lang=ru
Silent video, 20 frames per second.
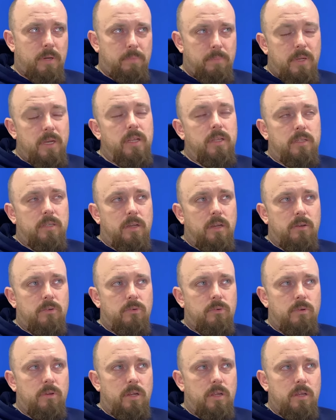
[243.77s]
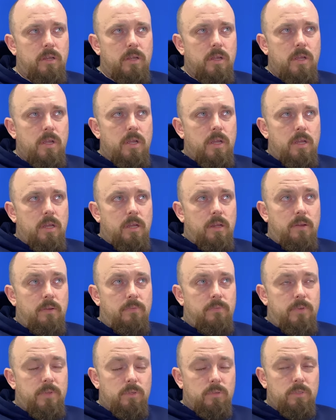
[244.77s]
пропиленгликоля. гликоля
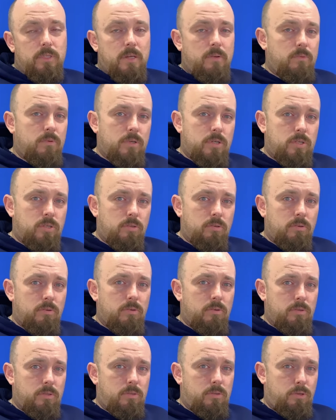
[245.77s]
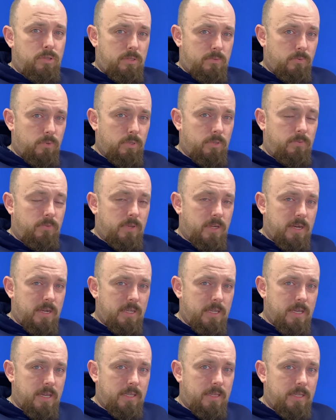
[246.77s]
Ввиду того, что существует
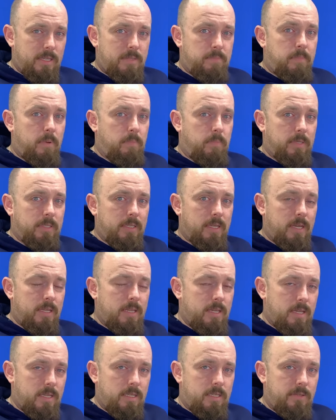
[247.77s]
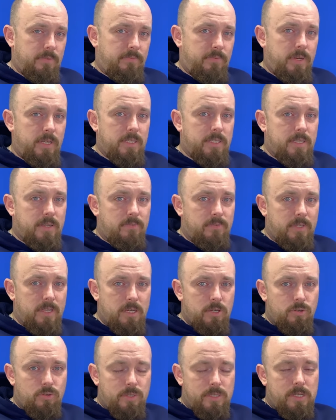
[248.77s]
вероятность попадания антифриза в
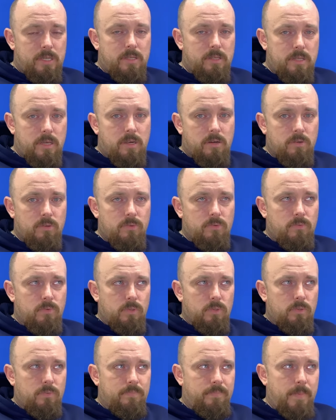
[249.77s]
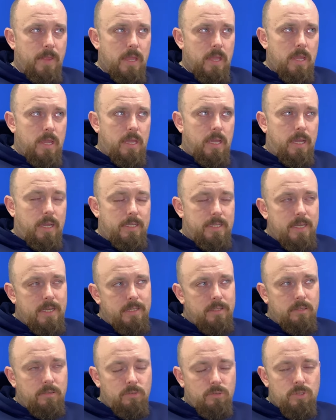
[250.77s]
нашу санитарную воду. Хотя
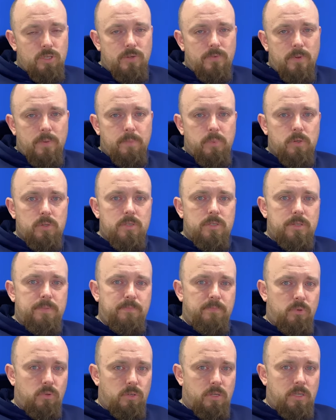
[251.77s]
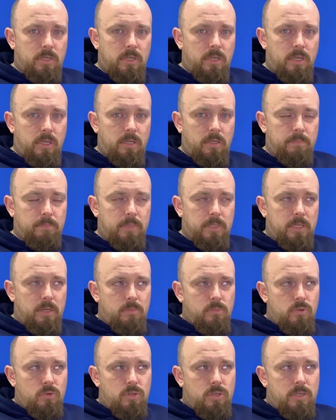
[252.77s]
это тоже вопрос спорный,
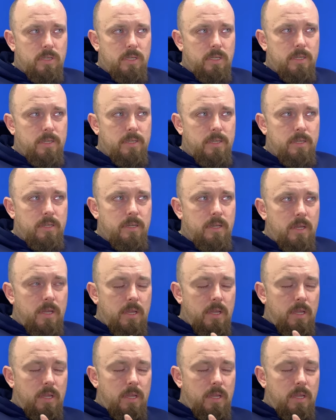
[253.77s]
потому что